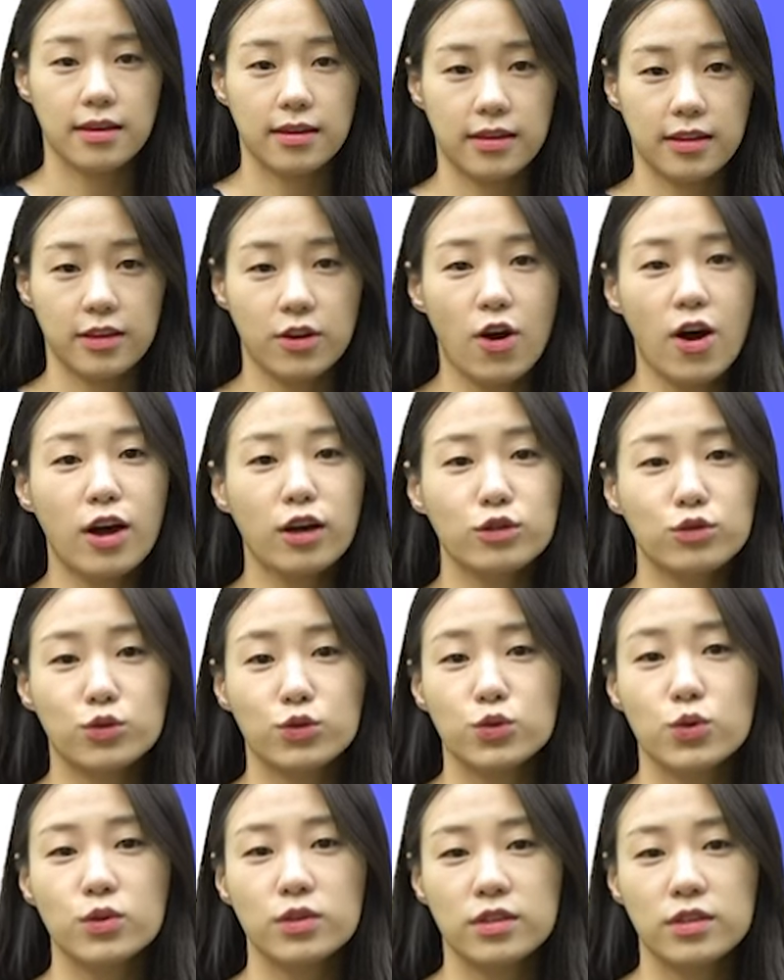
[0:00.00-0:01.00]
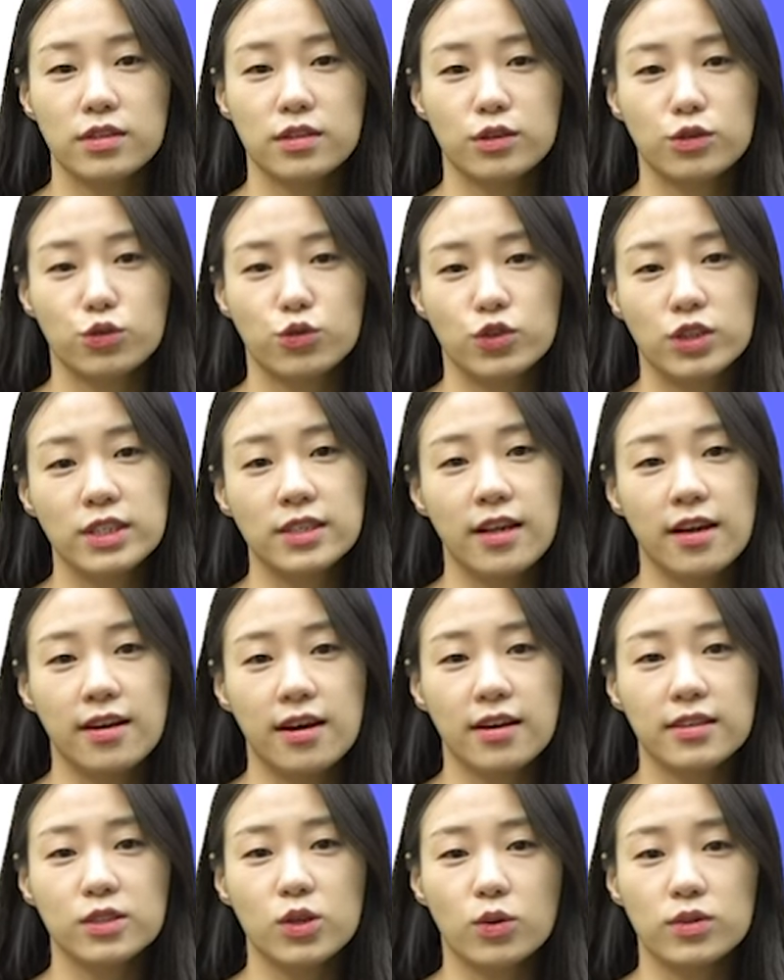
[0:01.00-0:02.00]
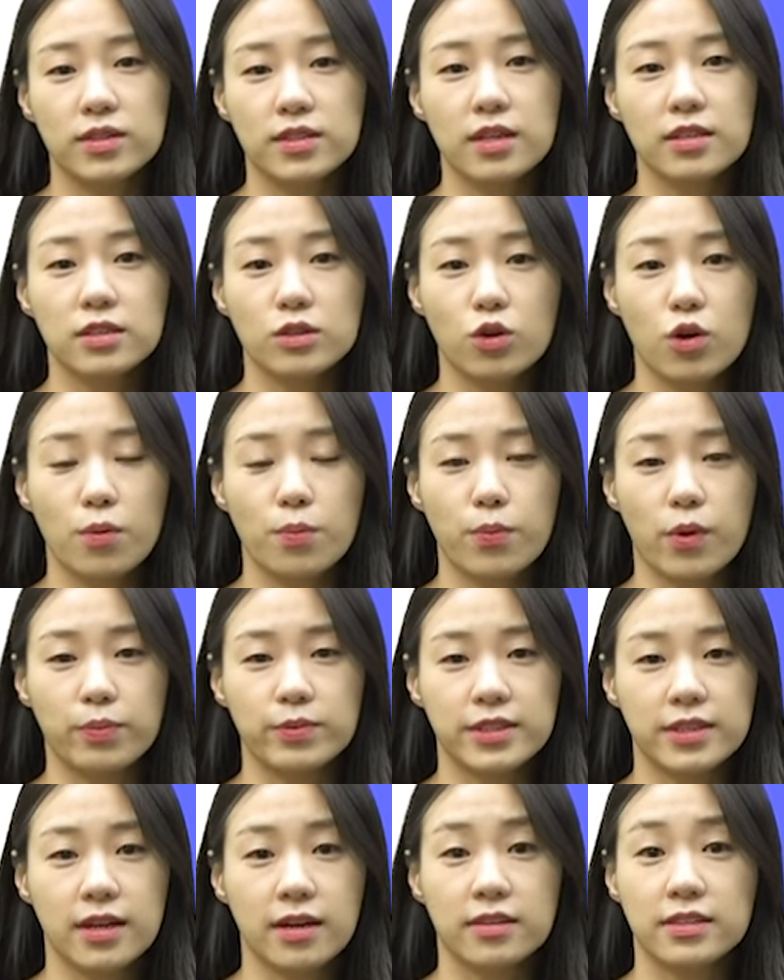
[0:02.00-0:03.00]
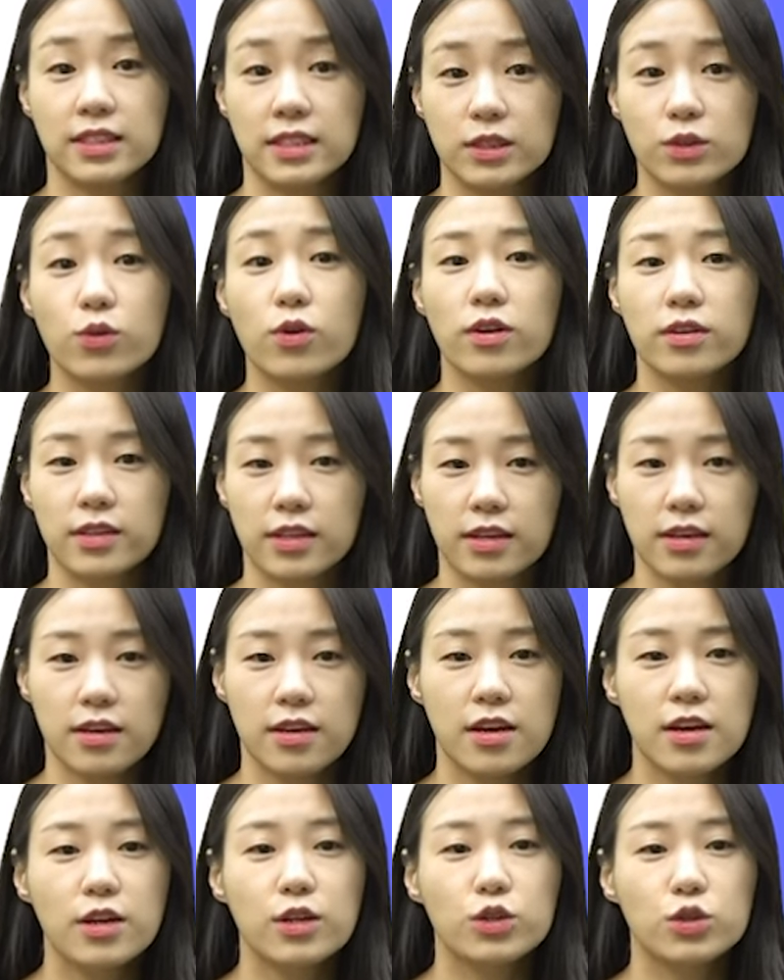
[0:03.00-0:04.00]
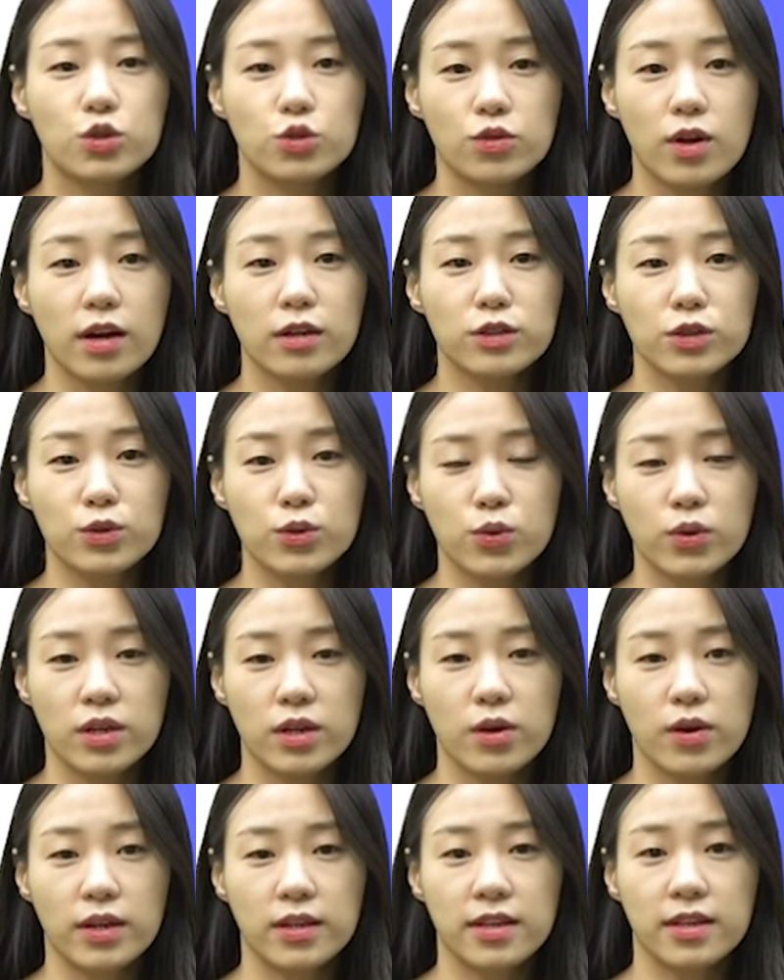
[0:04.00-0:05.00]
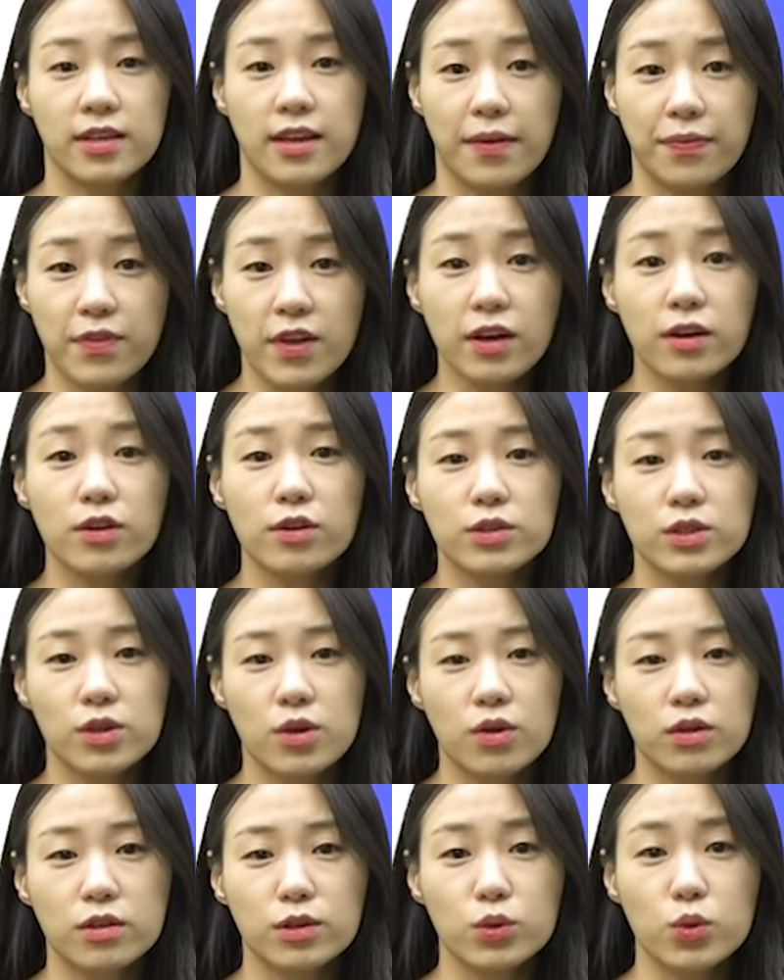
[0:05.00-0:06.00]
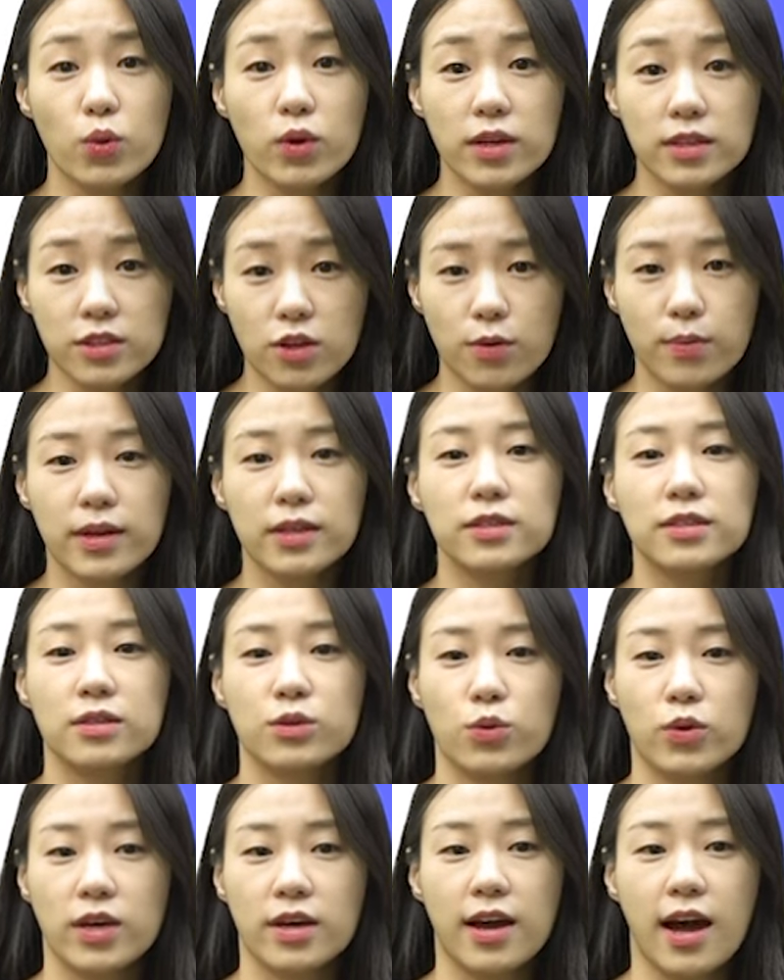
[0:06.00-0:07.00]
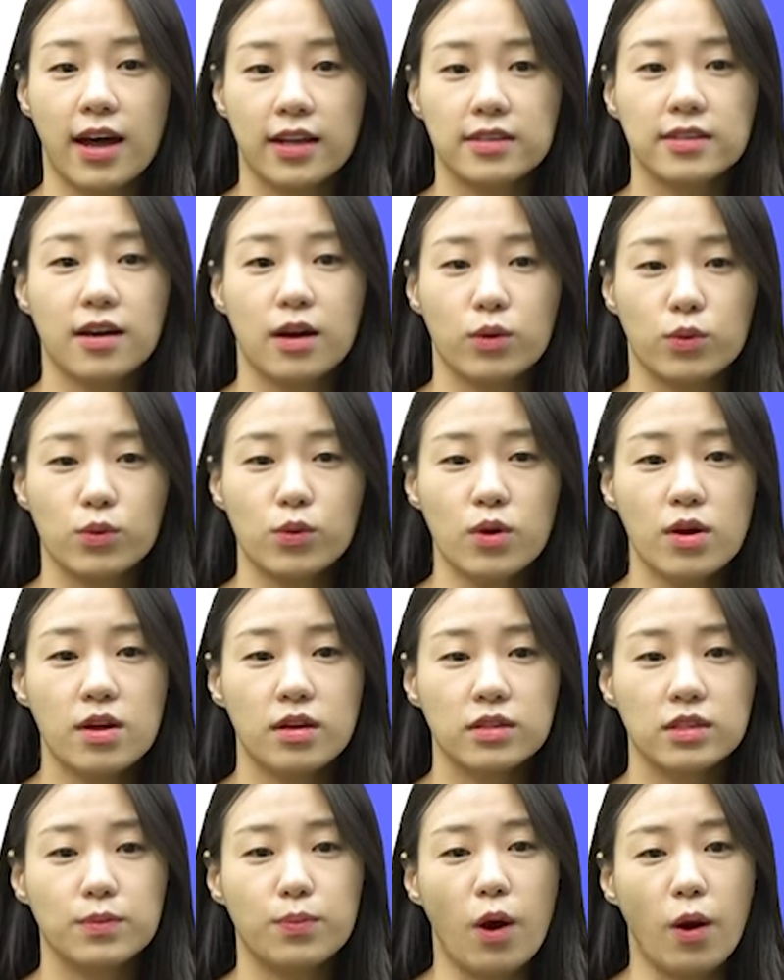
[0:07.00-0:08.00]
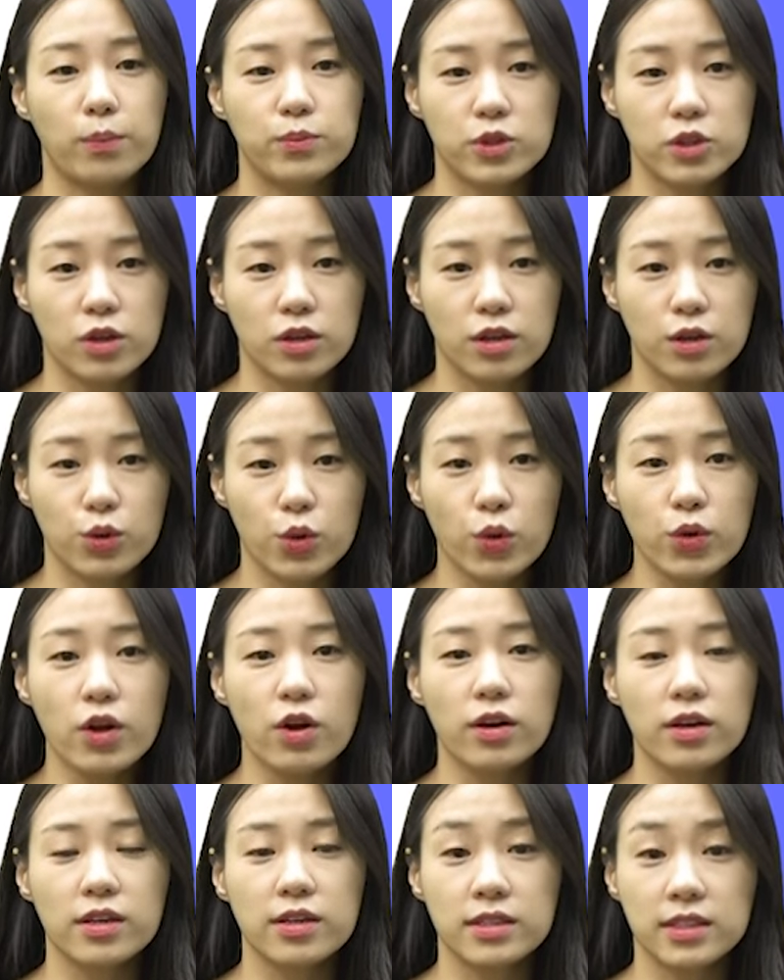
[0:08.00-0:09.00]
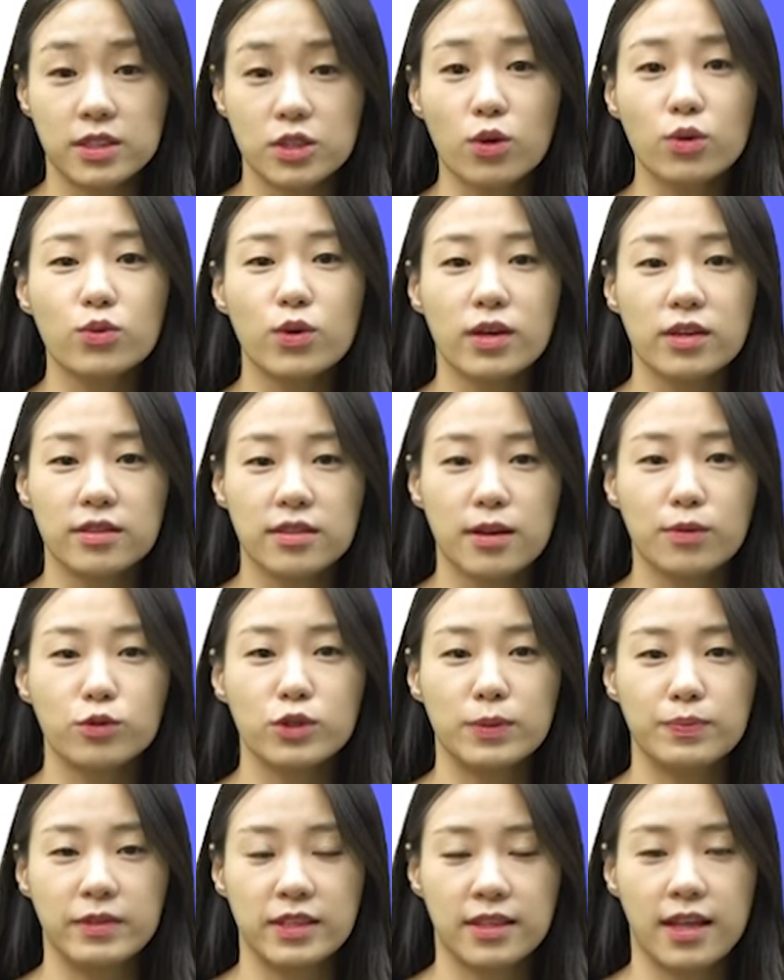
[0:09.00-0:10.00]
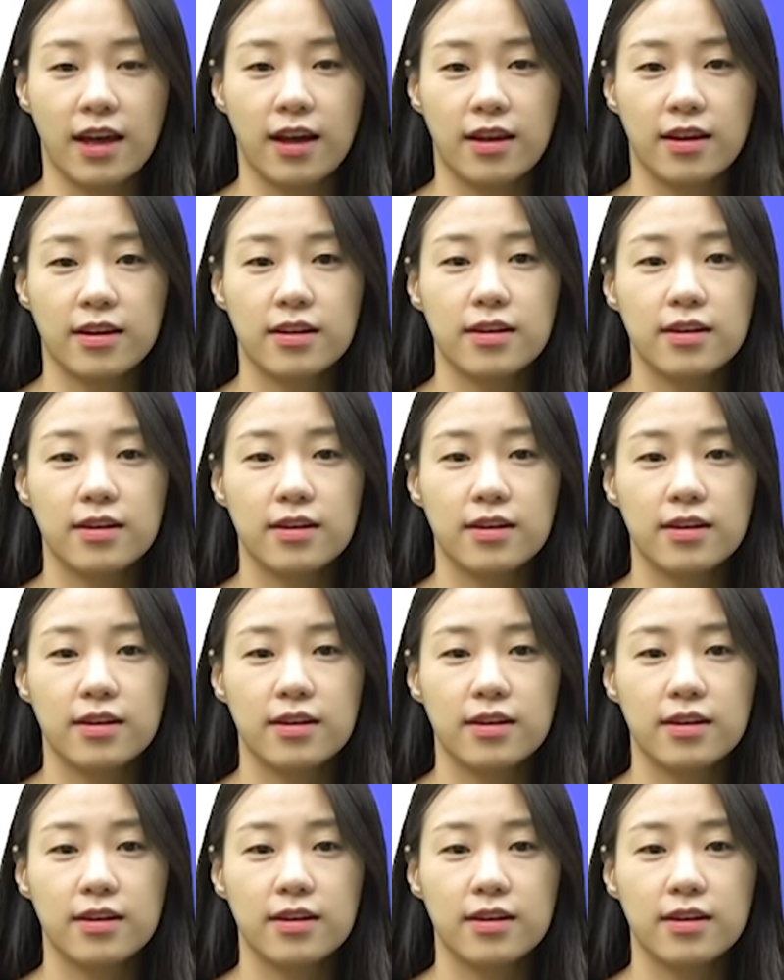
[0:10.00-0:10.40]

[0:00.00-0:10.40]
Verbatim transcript: 이러한 구조는 우리나라 전자증권법상 증권이 중앙등록기관인 예탁결전을 통해서만 등록이 가능하고 그 법적인 효력이 인정되기 때문입니다.